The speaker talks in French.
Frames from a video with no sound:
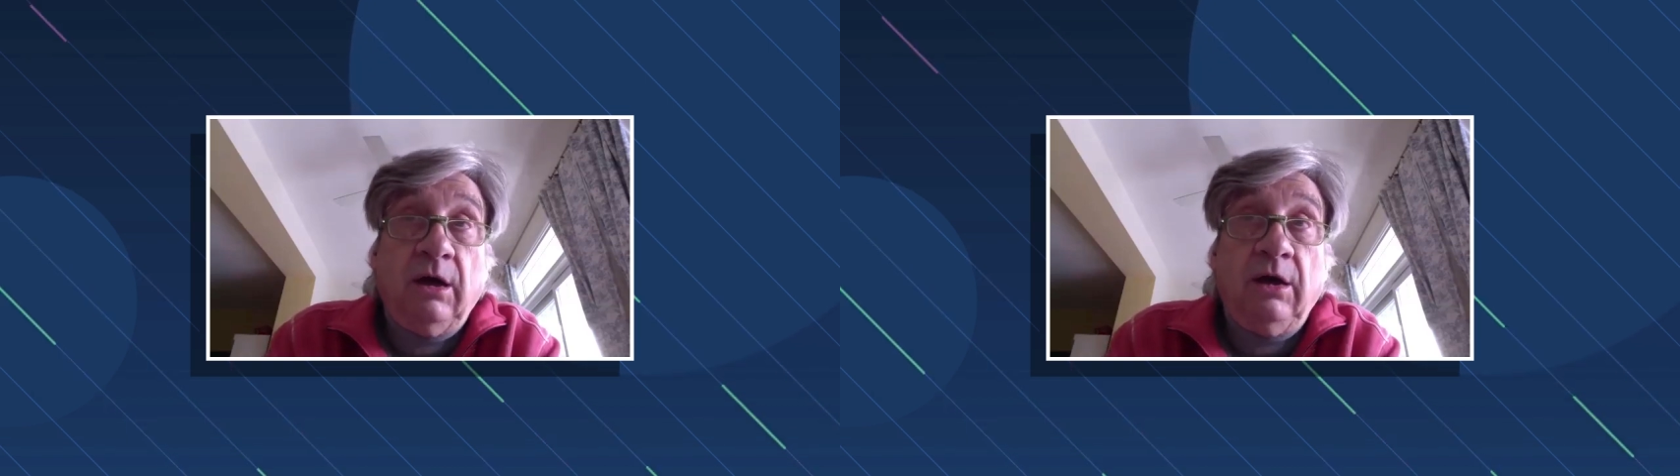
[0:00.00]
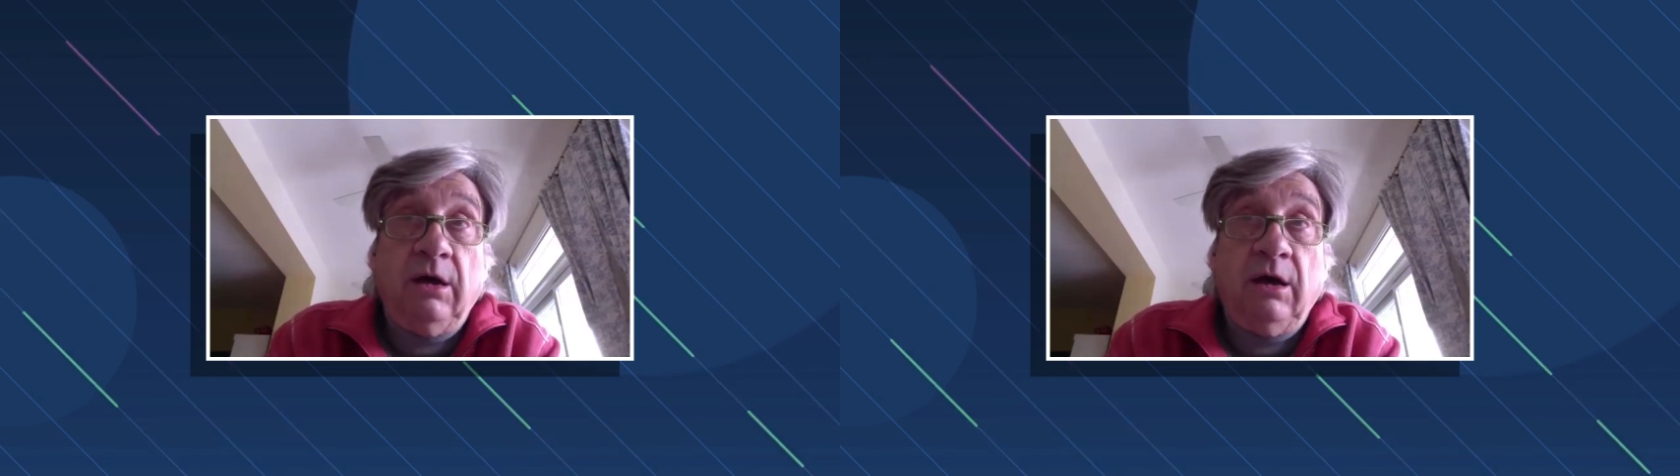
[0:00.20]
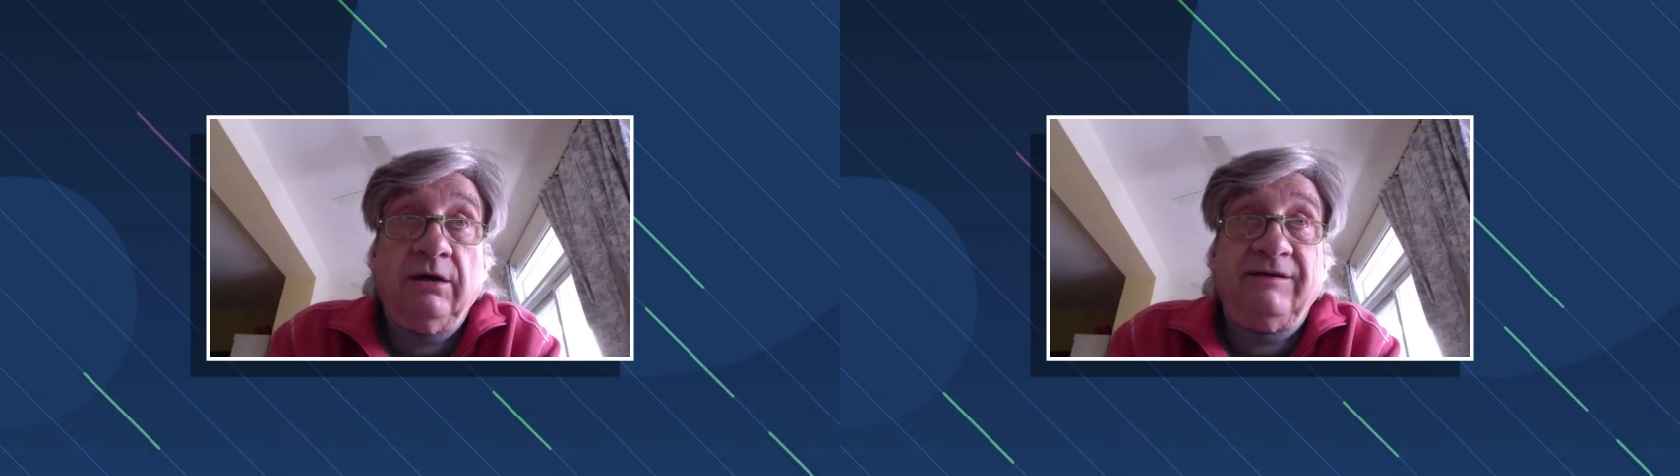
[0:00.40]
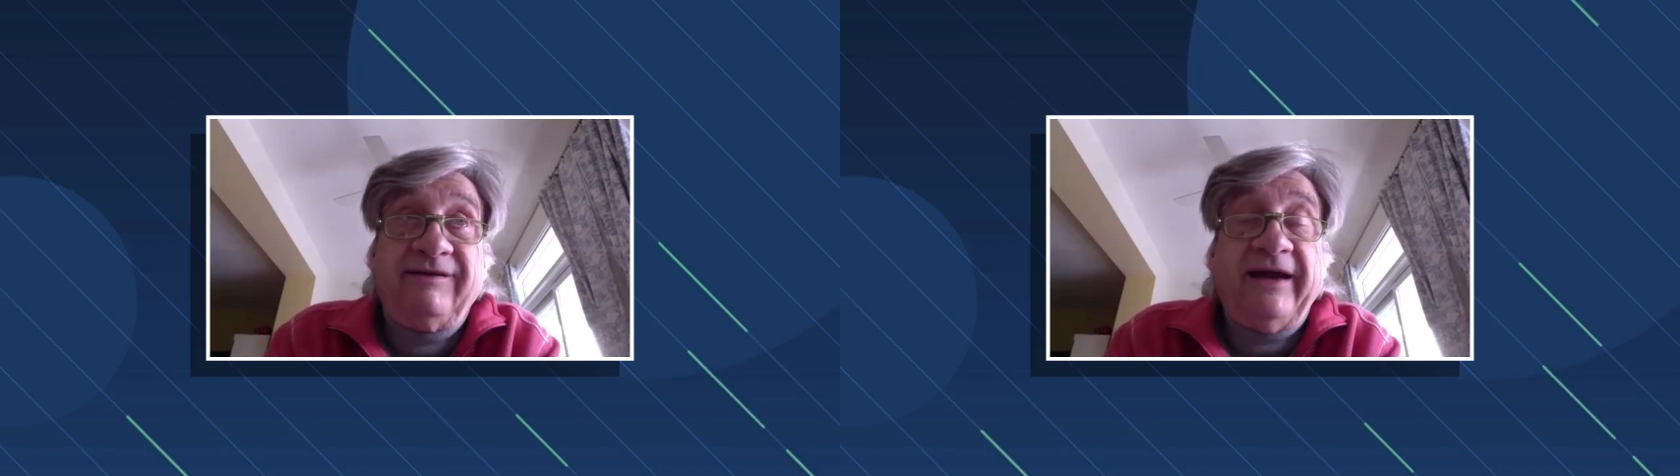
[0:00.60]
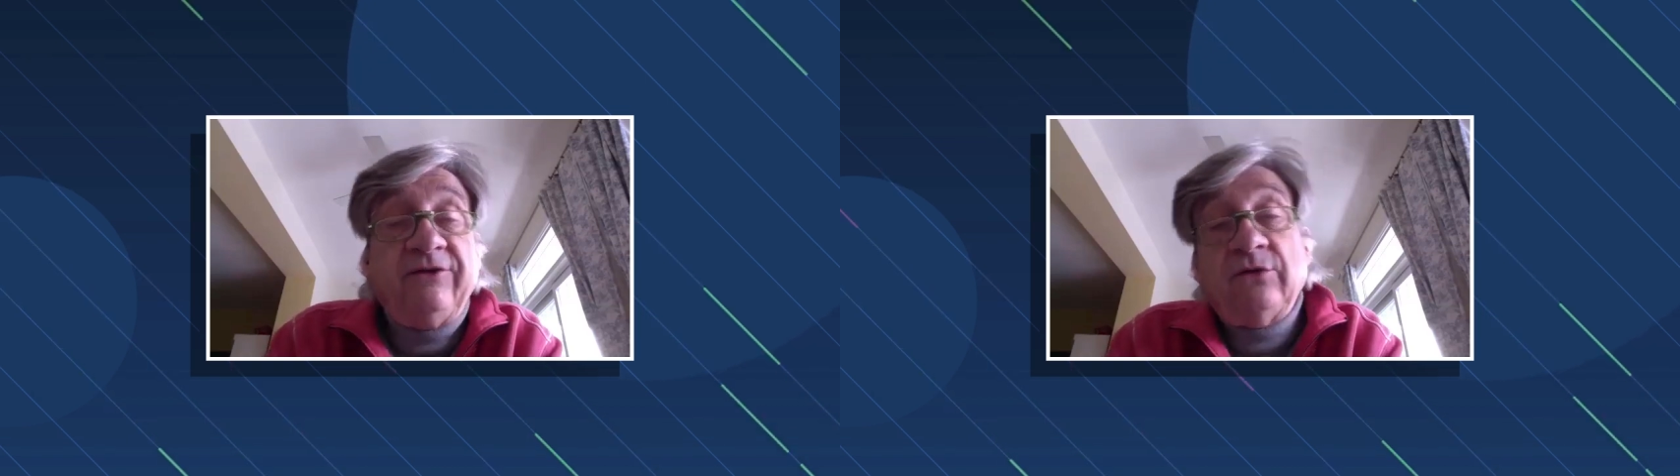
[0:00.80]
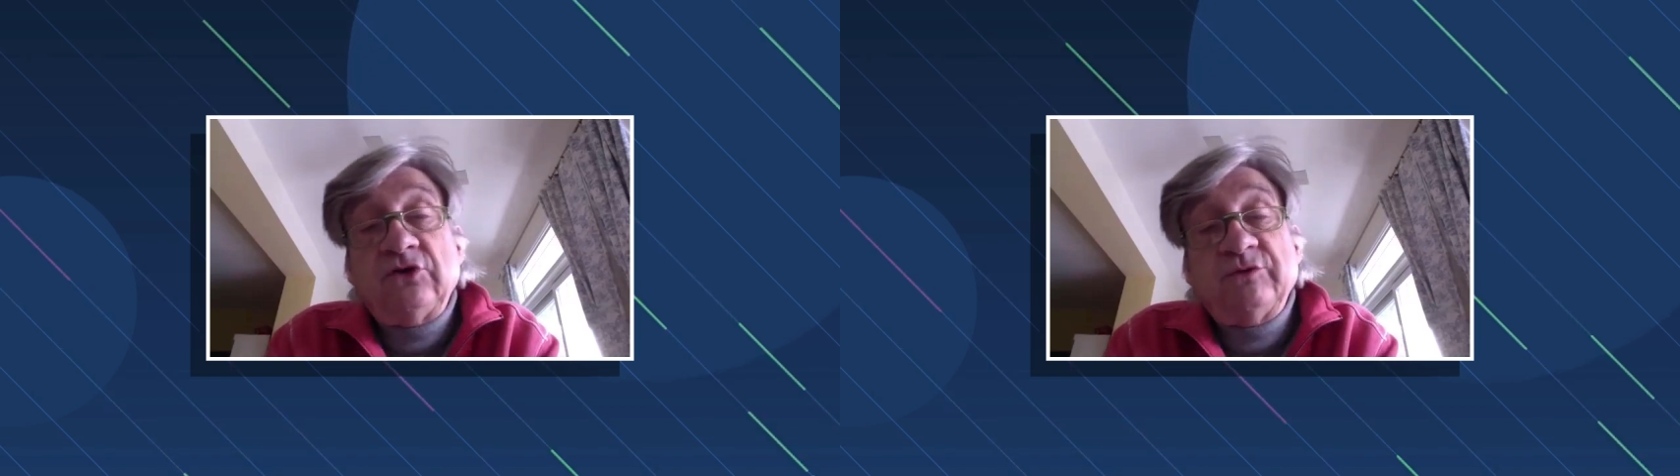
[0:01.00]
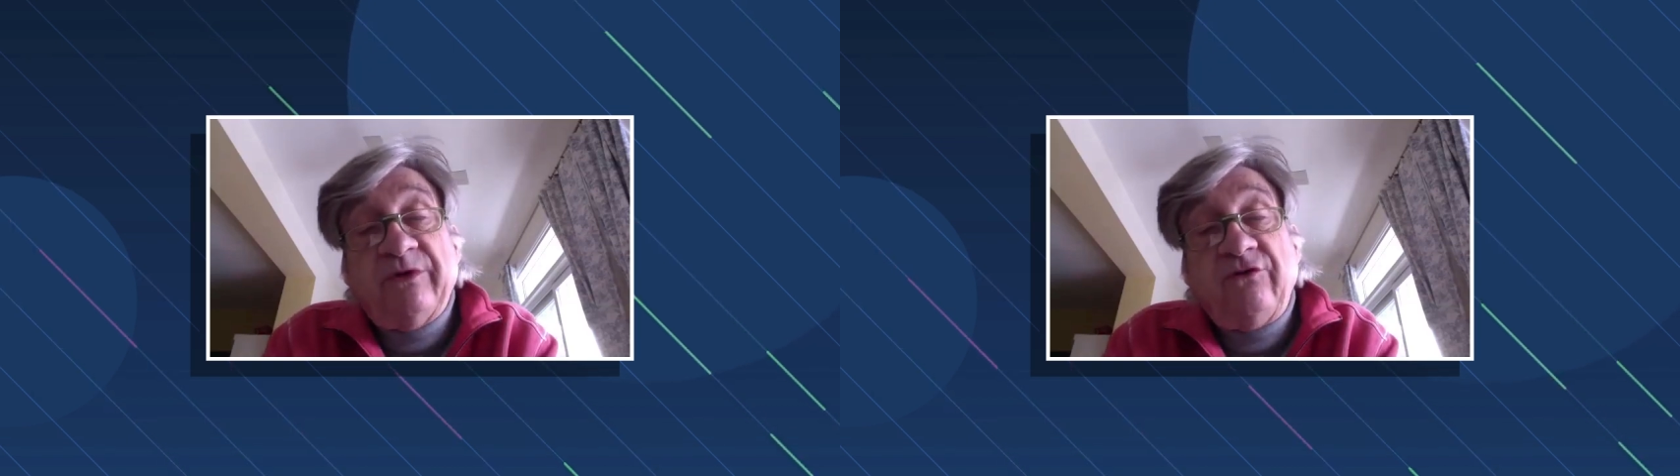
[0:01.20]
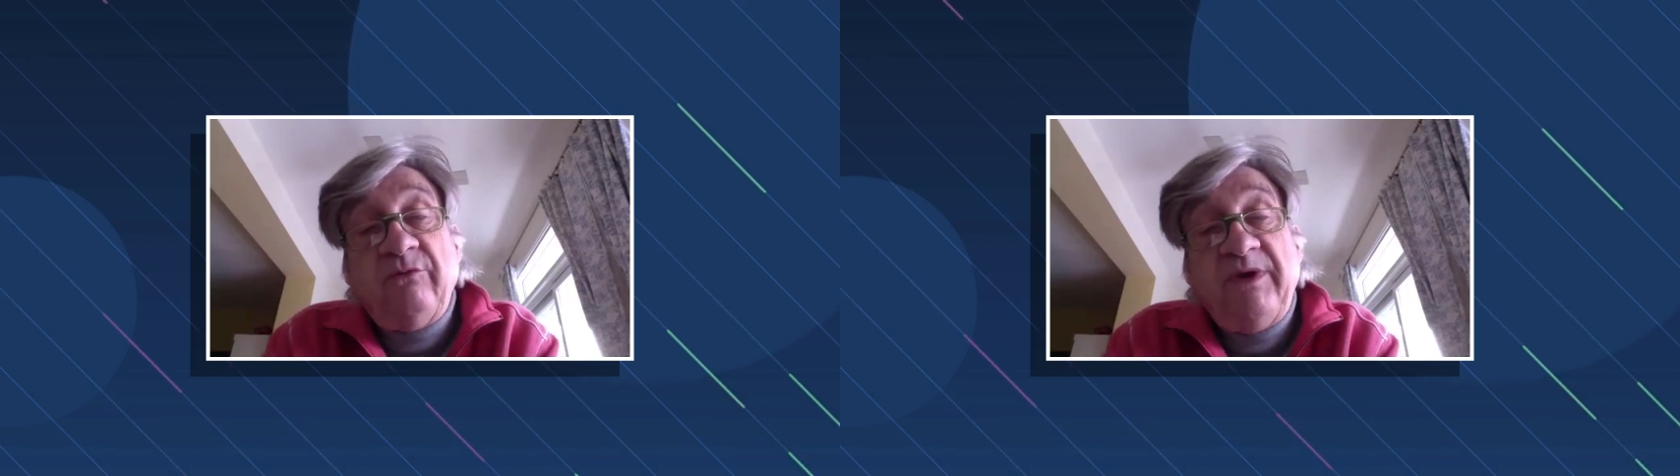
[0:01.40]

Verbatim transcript: Euh, très tôt, je me suis